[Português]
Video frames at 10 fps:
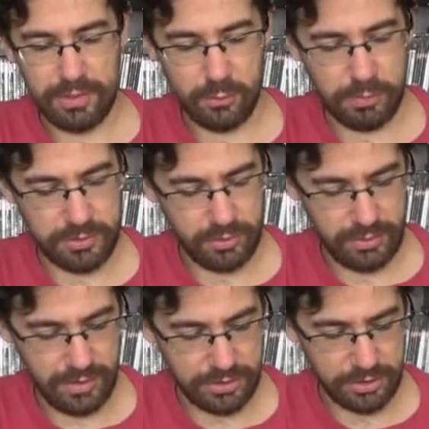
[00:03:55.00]
no
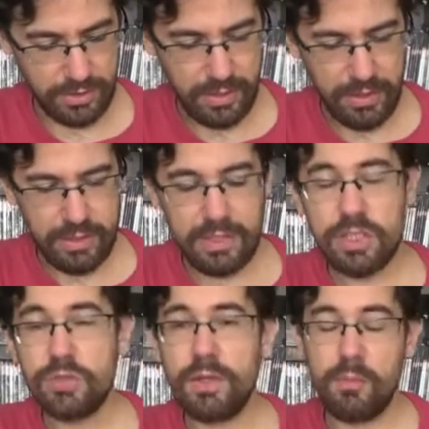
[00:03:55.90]
personagem e a
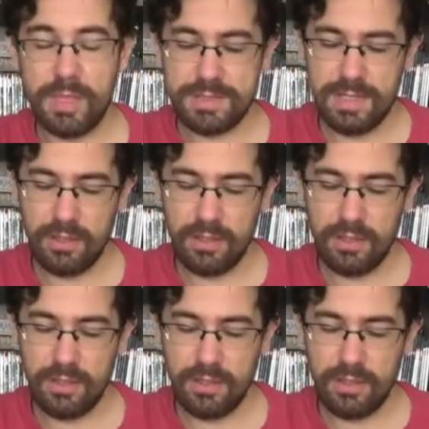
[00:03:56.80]
gente vai começar